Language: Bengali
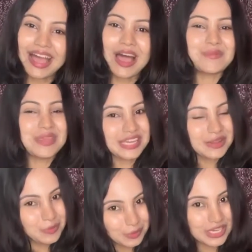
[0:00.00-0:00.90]
আমি এখানে
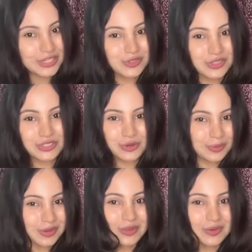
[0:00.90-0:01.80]
পূজার চরিত্রে
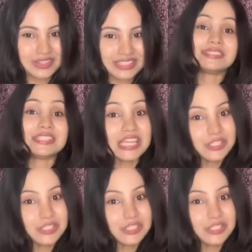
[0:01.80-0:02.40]
অভিনয় করেছি যে